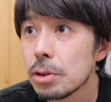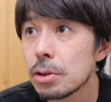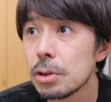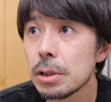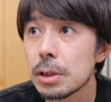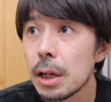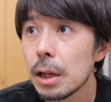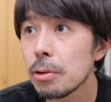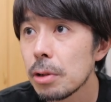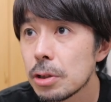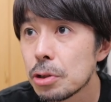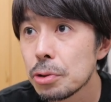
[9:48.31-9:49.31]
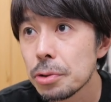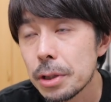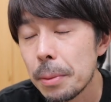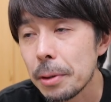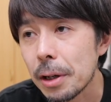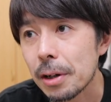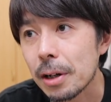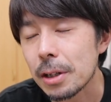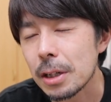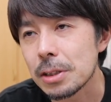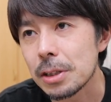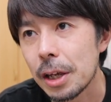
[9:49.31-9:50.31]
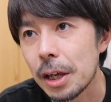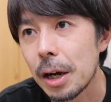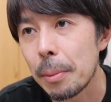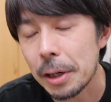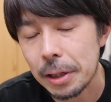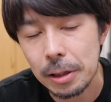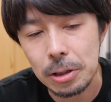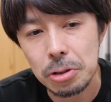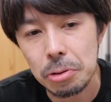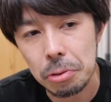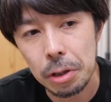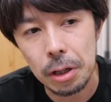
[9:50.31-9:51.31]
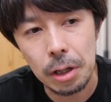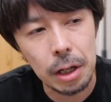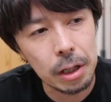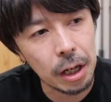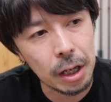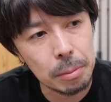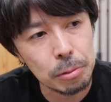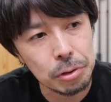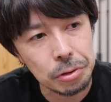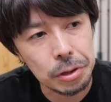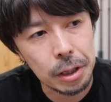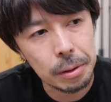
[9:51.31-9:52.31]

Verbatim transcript: ツイッターのね抽選みたいな形で選ばれたんですよねライカ M,